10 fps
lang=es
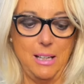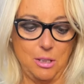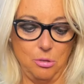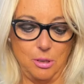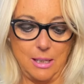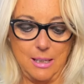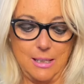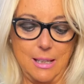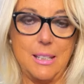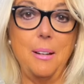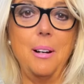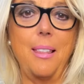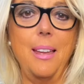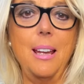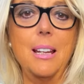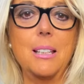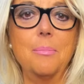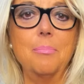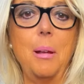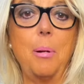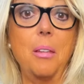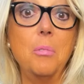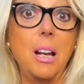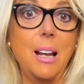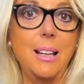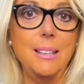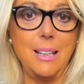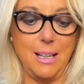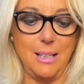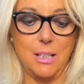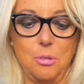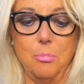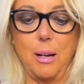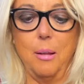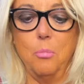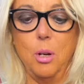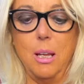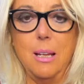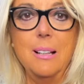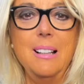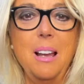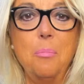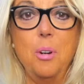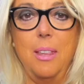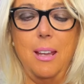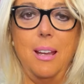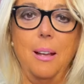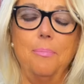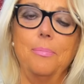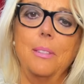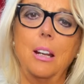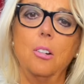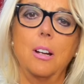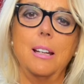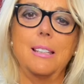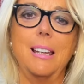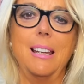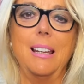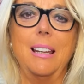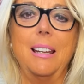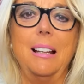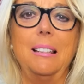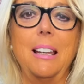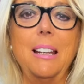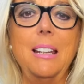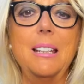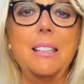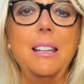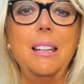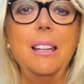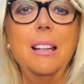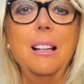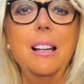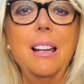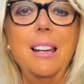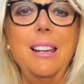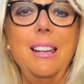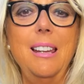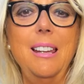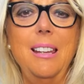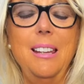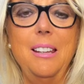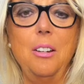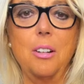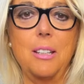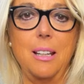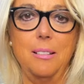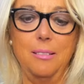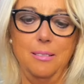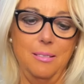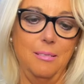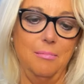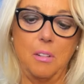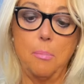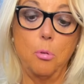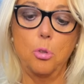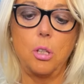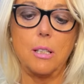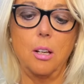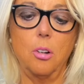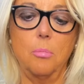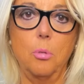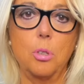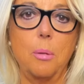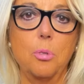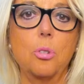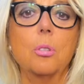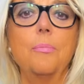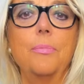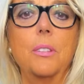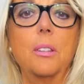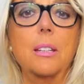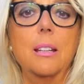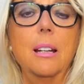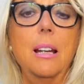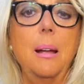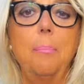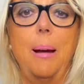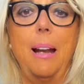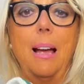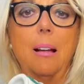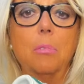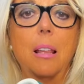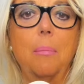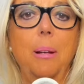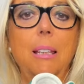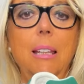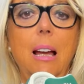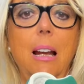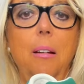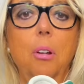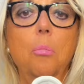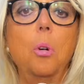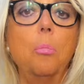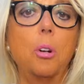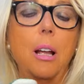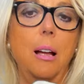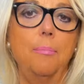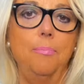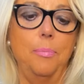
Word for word: Es un tenis y este verde es, me parece muy elegante y un verde muy, muy de, de lo que es eh, el tenis y, y yo qué sé, que me gusta, este color me gusta mucho. Entonces, para una zapatilla la veo muy mona.